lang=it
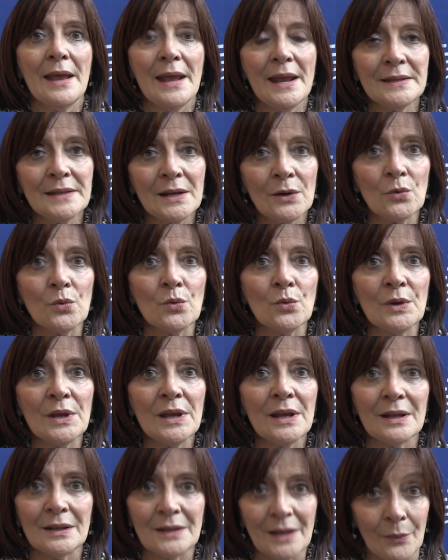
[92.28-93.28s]
e da
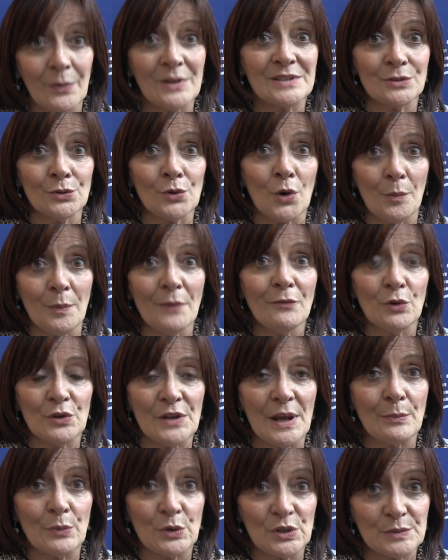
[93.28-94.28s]
cui, da questa Europa,
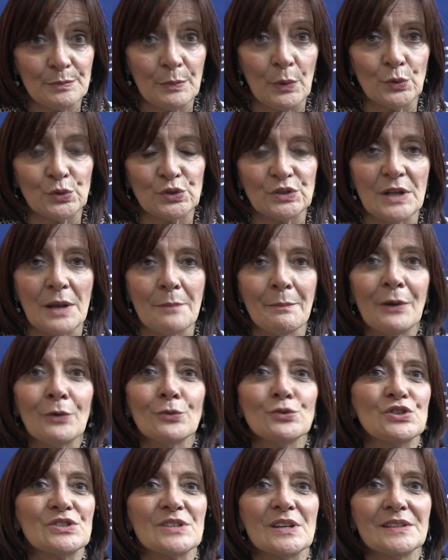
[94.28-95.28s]
vogliamo risposte. Ma
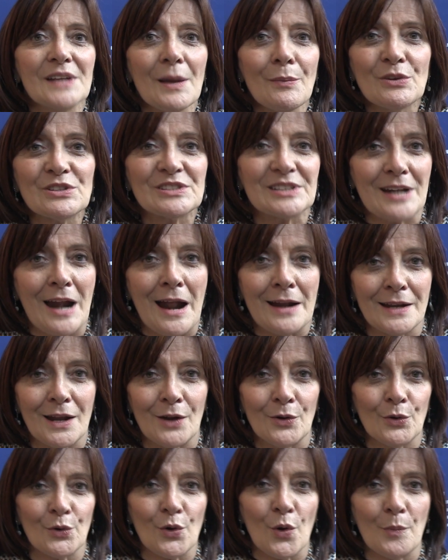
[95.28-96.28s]
non ci sentiamo
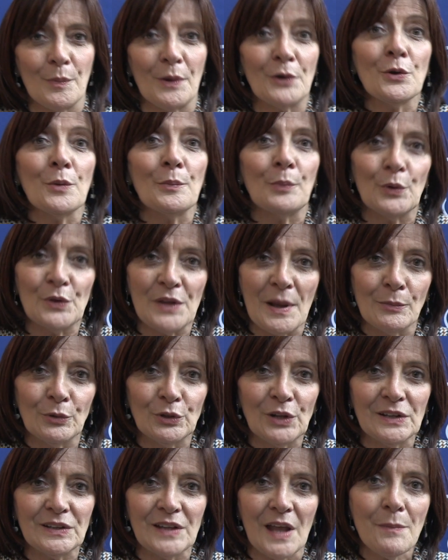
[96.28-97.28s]
estranei all'Europa, noi
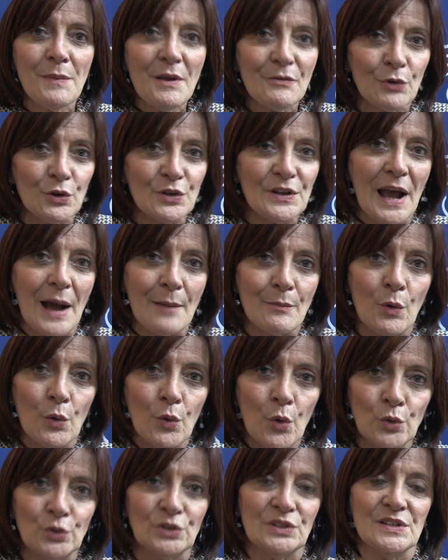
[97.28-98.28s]
poniamo dei temi e
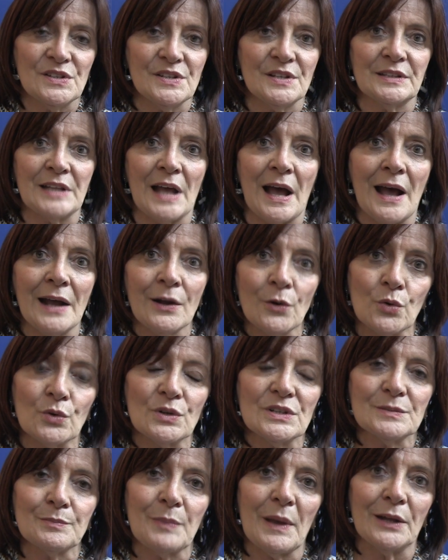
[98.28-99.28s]
vogliamo con dignità,
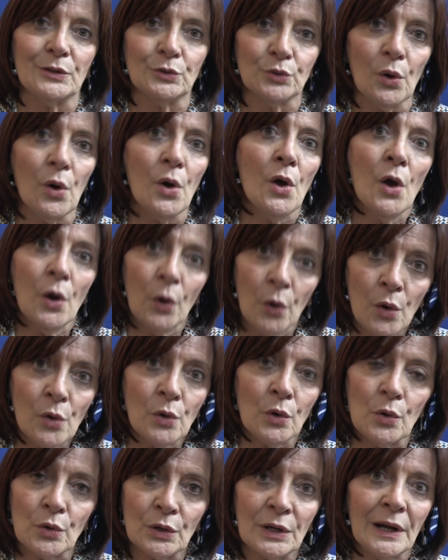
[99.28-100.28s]
con rispetto,
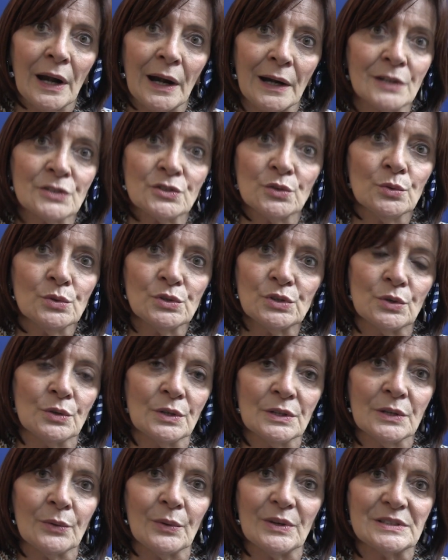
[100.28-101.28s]
concorrere alla
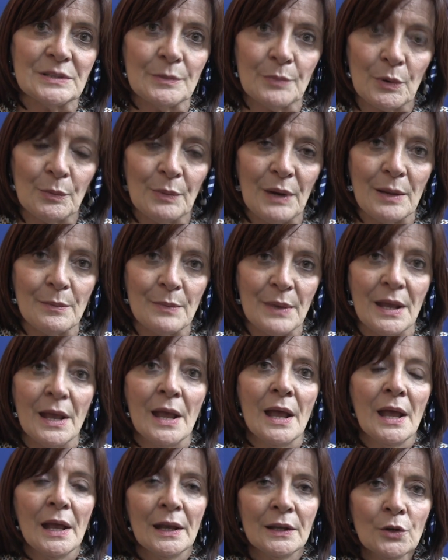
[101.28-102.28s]
soluzione di questi problemi.
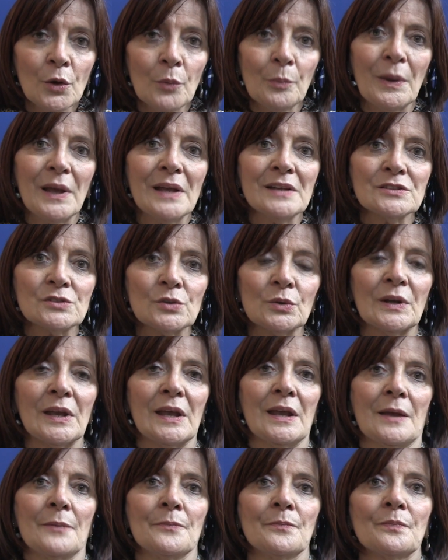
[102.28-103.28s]
Io penso
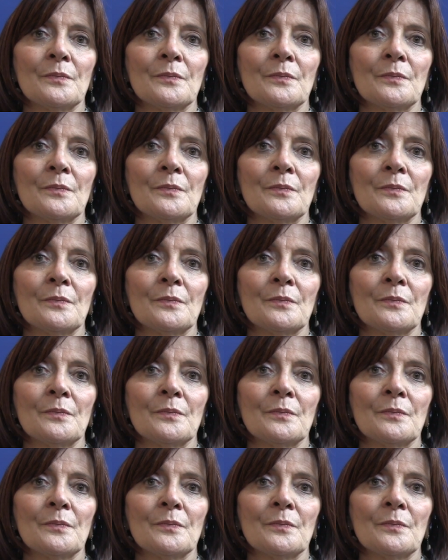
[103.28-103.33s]
che